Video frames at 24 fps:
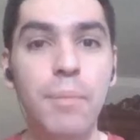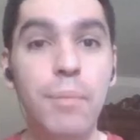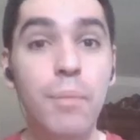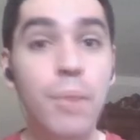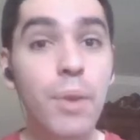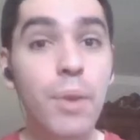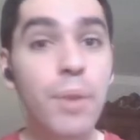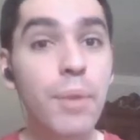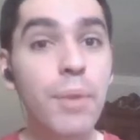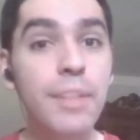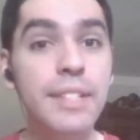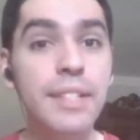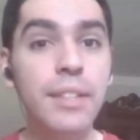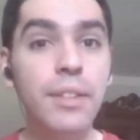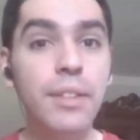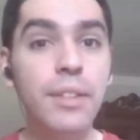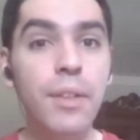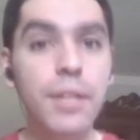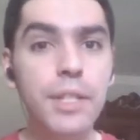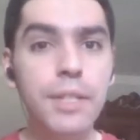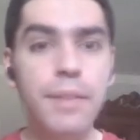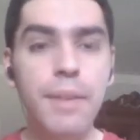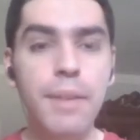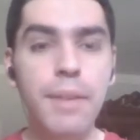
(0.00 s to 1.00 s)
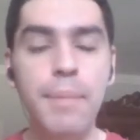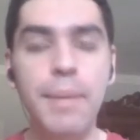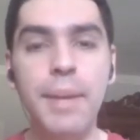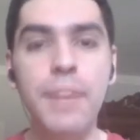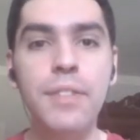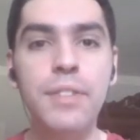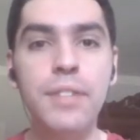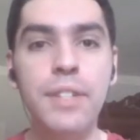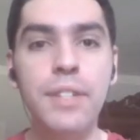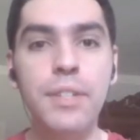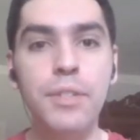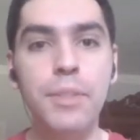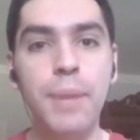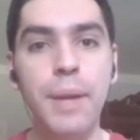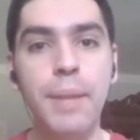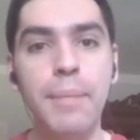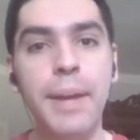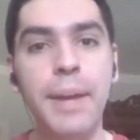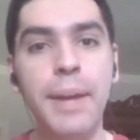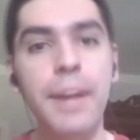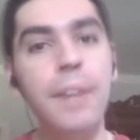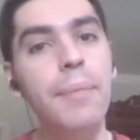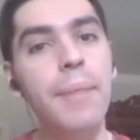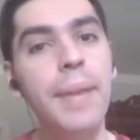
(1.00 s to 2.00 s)
Muy buenas a todos y bienvenidos a
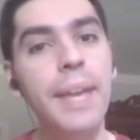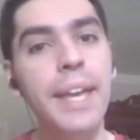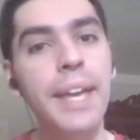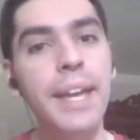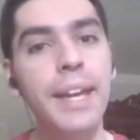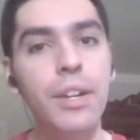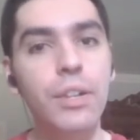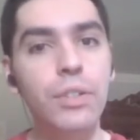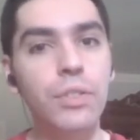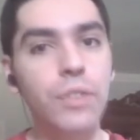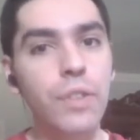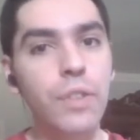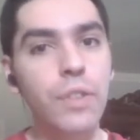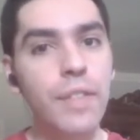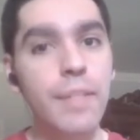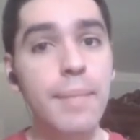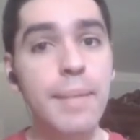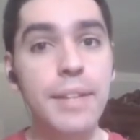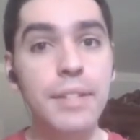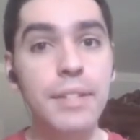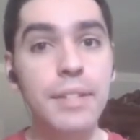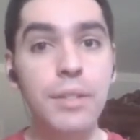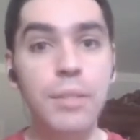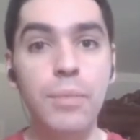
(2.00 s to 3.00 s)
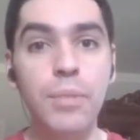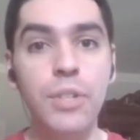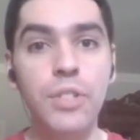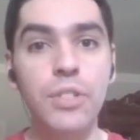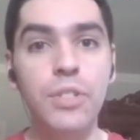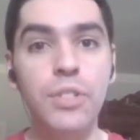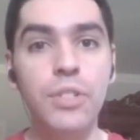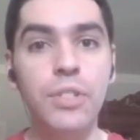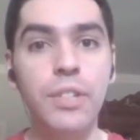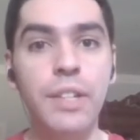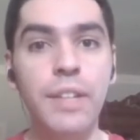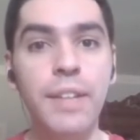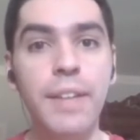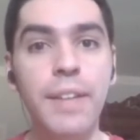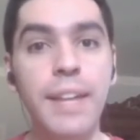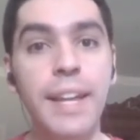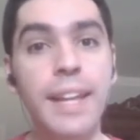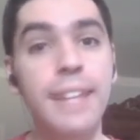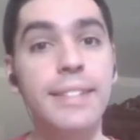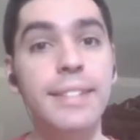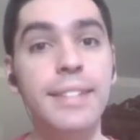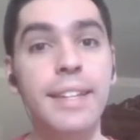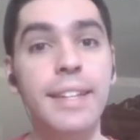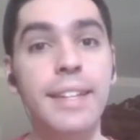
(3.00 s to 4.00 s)
Super Mario Maker otro día más con vuestros
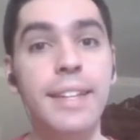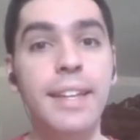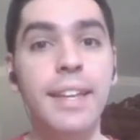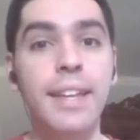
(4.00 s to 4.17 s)
niveles.